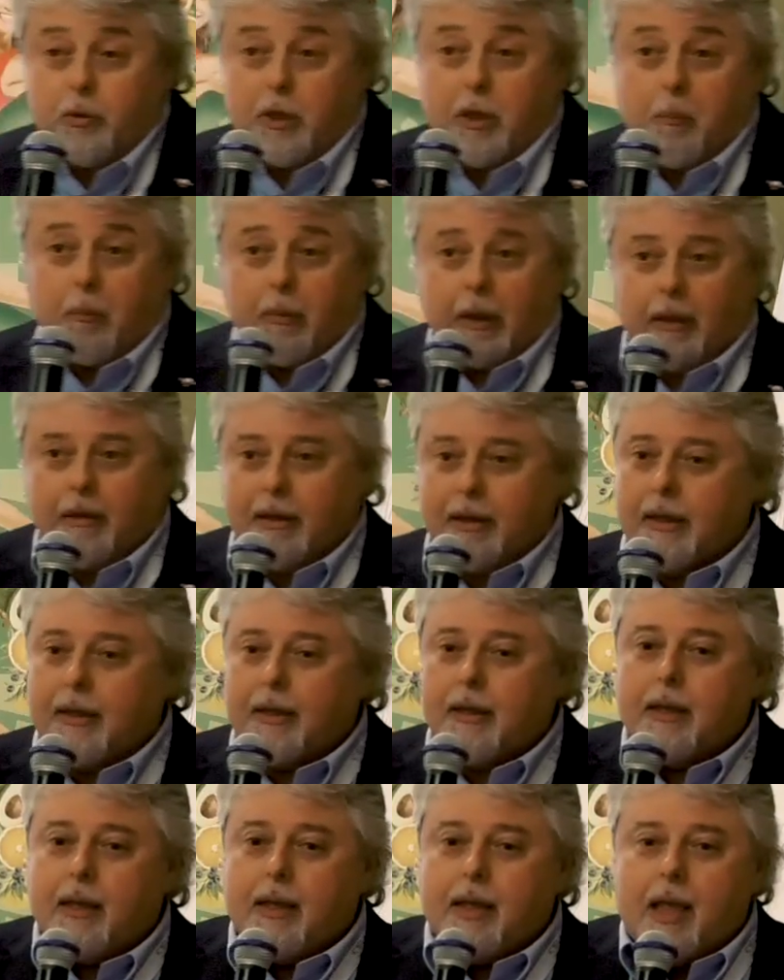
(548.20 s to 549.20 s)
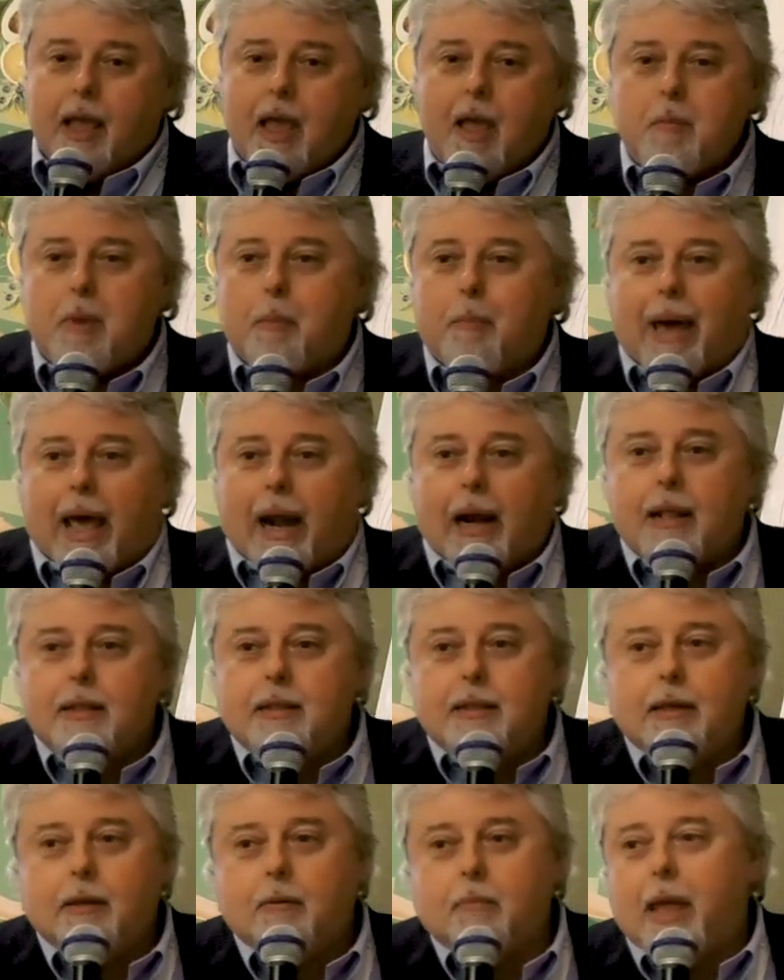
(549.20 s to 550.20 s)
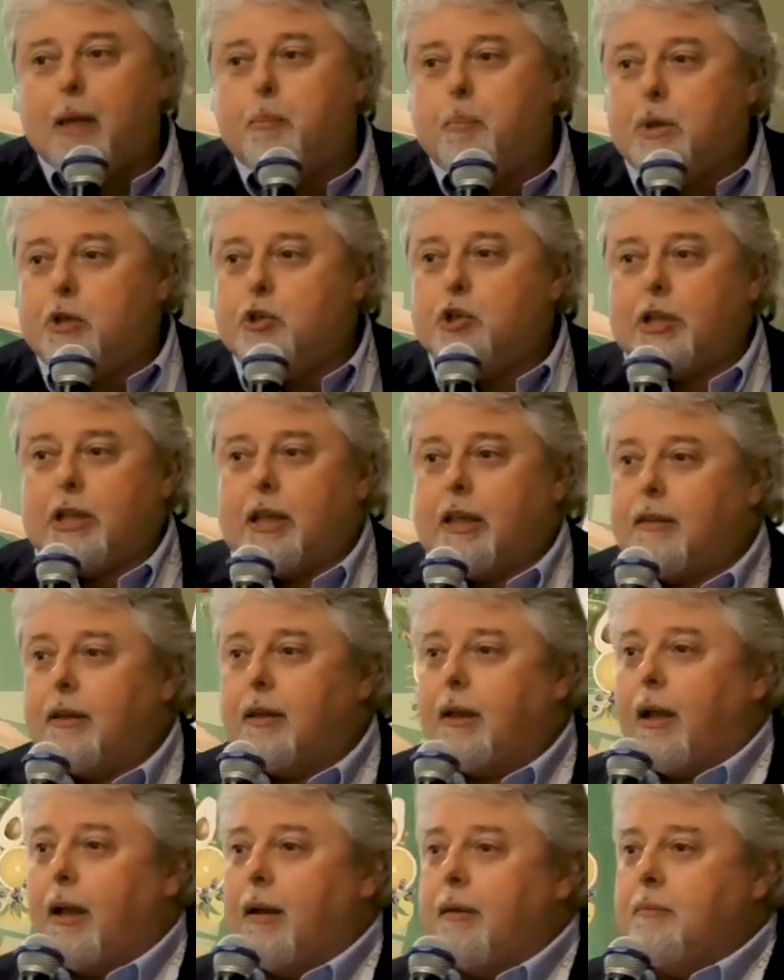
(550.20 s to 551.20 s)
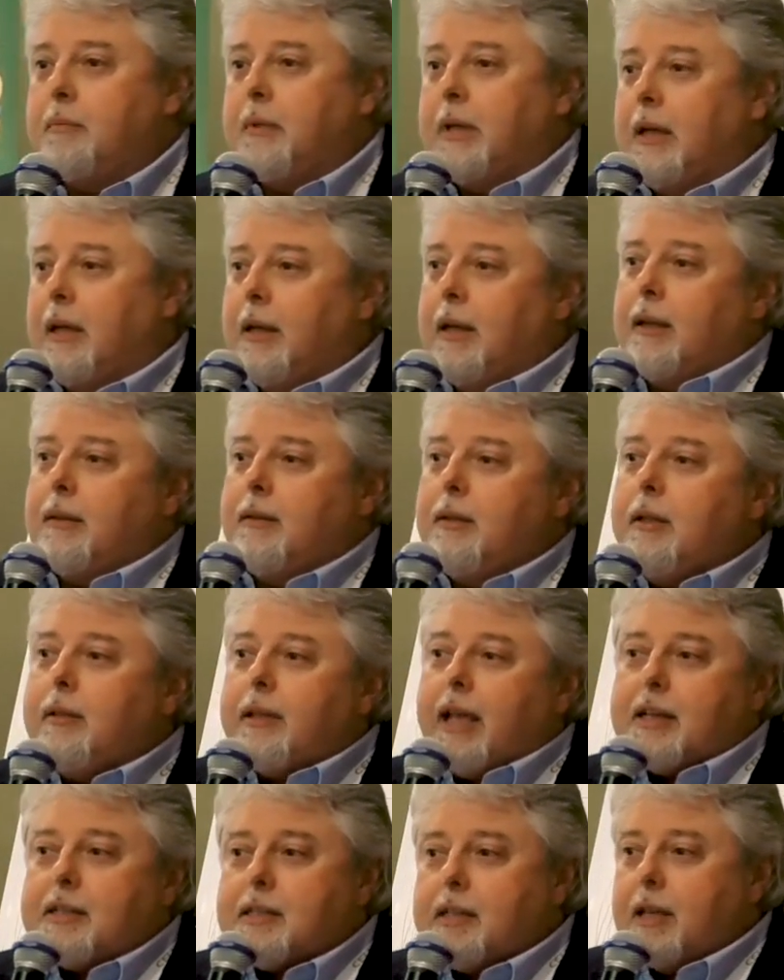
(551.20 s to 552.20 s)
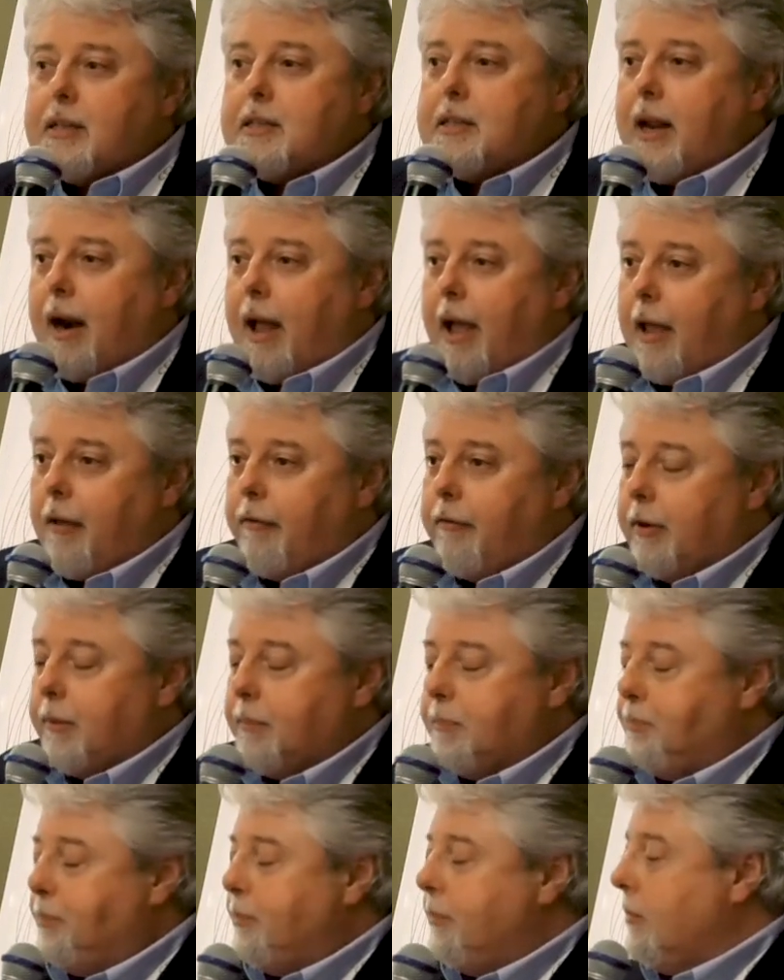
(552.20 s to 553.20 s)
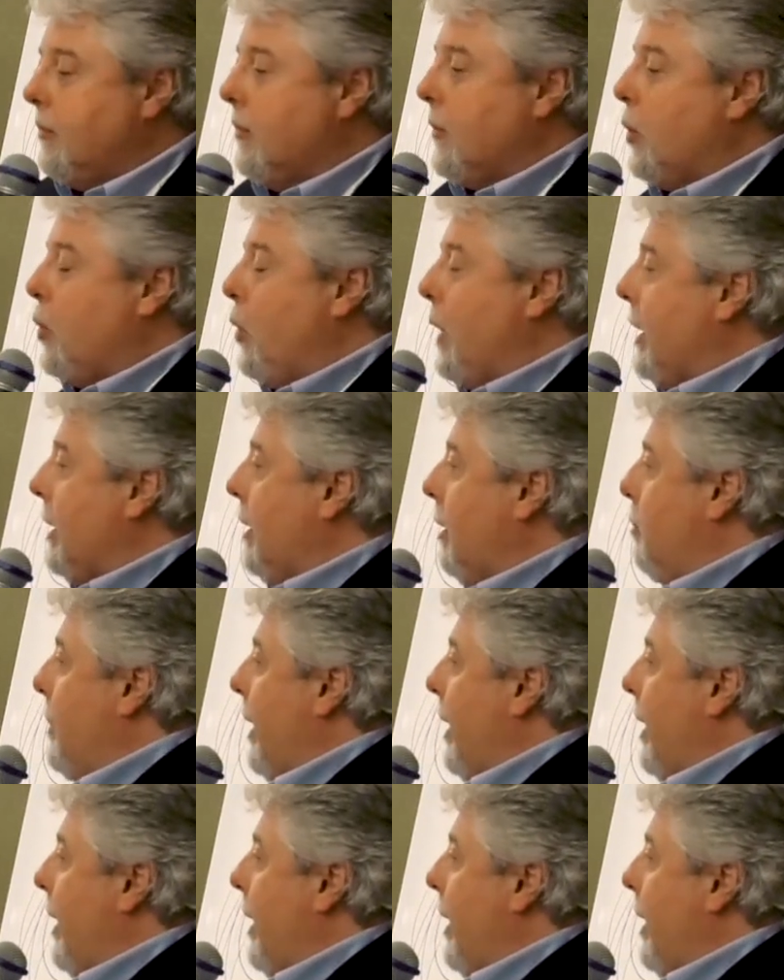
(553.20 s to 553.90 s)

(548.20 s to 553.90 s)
dimmi. E mi parla di epigenetica di test test drive. Quindi